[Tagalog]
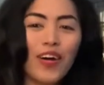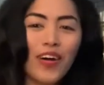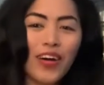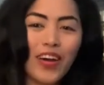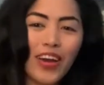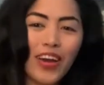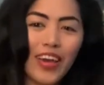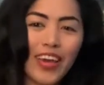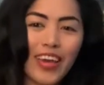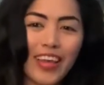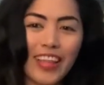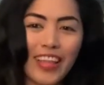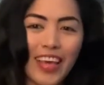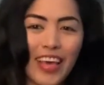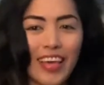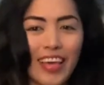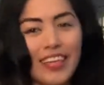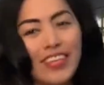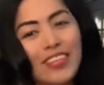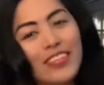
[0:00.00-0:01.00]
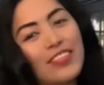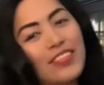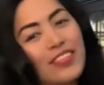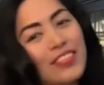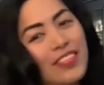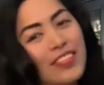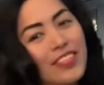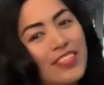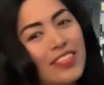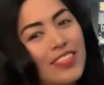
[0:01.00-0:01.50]
okay, yun na.
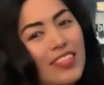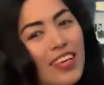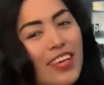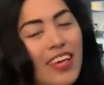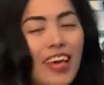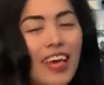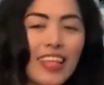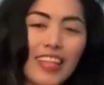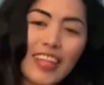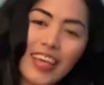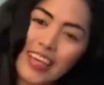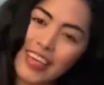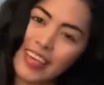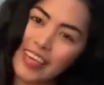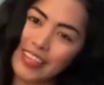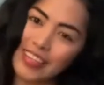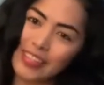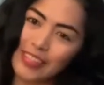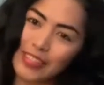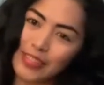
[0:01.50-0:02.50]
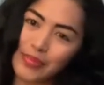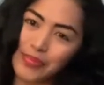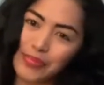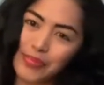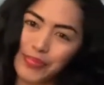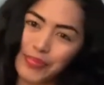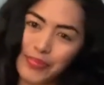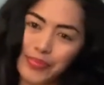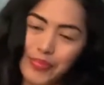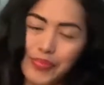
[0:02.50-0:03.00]
I like it.
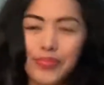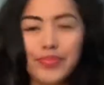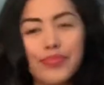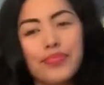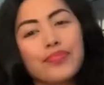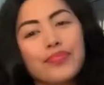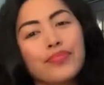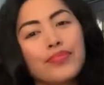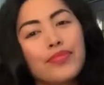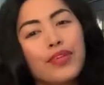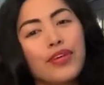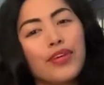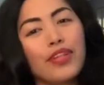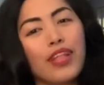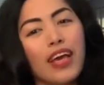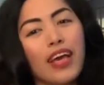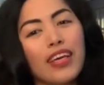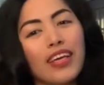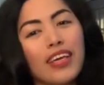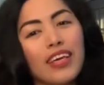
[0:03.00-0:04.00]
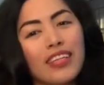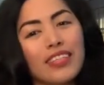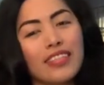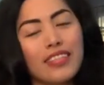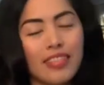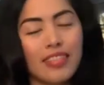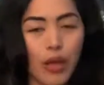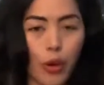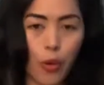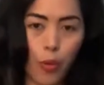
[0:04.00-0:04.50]
Do you like it?
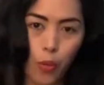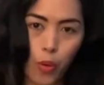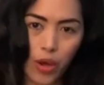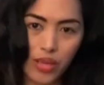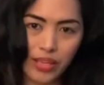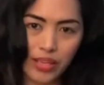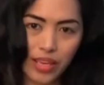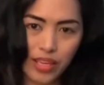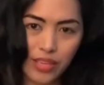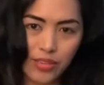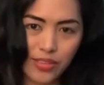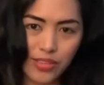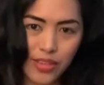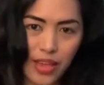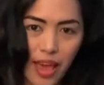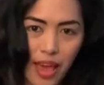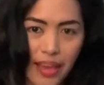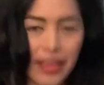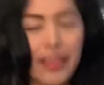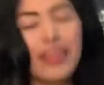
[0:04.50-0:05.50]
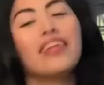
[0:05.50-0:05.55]
What can you say?